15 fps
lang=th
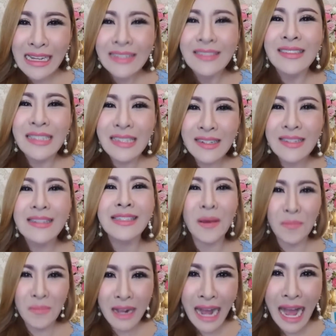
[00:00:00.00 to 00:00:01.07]
จึง
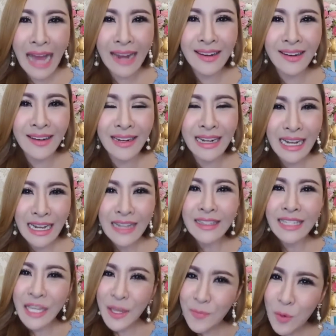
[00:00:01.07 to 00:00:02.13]
สำคัญ
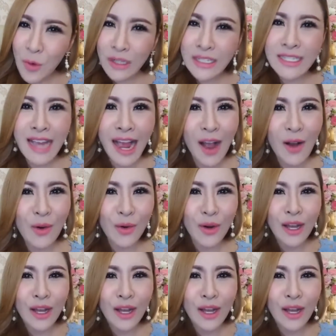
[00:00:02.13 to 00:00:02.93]
ที่พวกเจ้า